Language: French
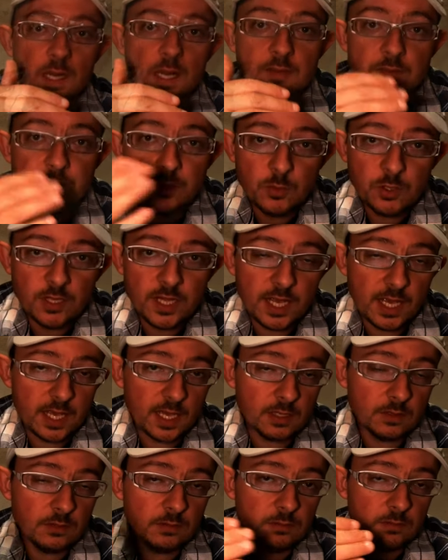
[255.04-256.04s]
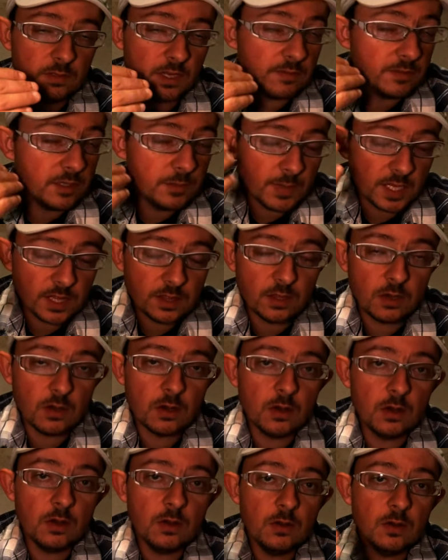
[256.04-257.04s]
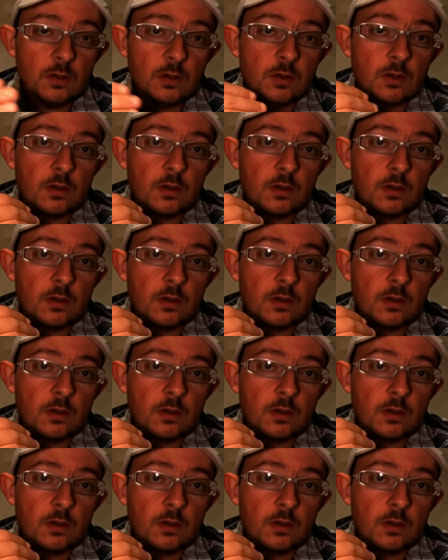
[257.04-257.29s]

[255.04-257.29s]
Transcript: La vie moderne, la vie de maintenant,